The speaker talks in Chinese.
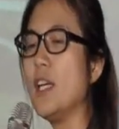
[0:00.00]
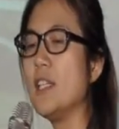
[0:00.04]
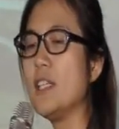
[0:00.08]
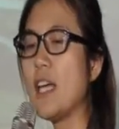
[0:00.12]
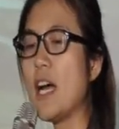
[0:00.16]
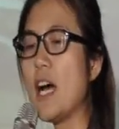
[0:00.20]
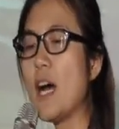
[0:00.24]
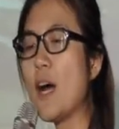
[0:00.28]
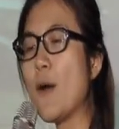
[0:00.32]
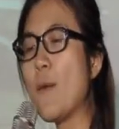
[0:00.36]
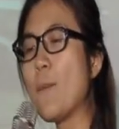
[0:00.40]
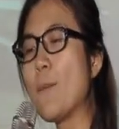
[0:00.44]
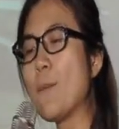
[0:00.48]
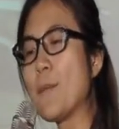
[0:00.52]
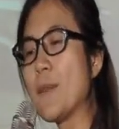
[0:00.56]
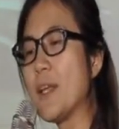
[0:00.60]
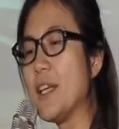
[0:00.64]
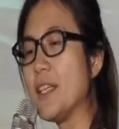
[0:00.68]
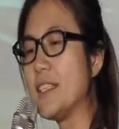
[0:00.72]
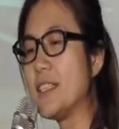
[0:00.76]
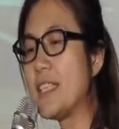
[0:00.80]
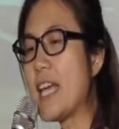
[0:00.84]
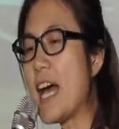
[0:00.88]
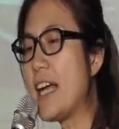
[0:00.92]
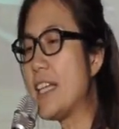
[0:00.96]
那
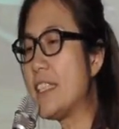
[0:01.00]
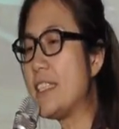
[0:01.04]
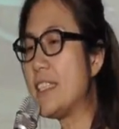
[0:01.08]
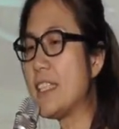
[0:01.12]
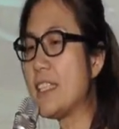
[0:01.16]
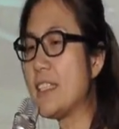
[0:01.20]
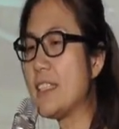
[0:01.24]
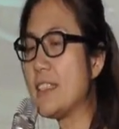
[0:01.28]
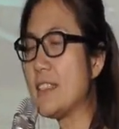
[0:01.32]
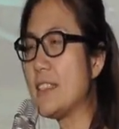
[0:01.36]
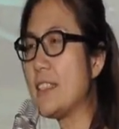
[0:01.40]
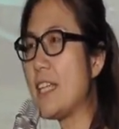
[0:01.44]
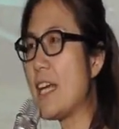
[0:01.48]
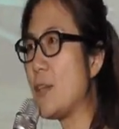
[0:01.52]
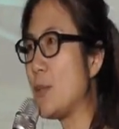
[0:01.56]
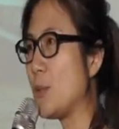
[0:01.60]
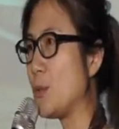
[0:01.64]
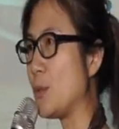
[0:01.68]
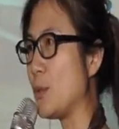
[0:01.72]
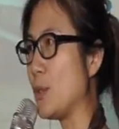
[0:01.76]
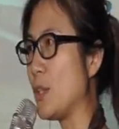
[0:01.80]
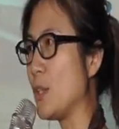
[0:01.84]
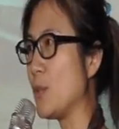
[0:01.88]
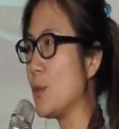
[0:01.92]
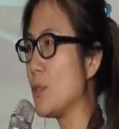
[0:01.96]
在这在旅
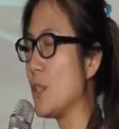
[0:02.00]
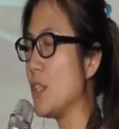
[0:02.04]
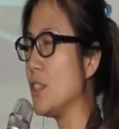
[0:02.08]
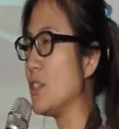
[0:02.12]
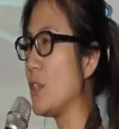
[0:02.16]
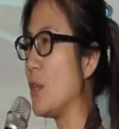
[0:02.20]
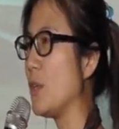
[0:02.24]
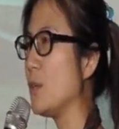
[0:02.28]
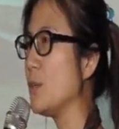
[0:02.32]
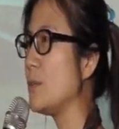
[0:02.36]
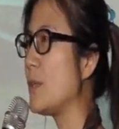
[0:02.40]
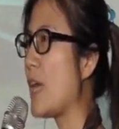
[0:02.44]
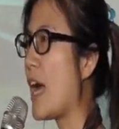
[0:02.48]
行的过程中，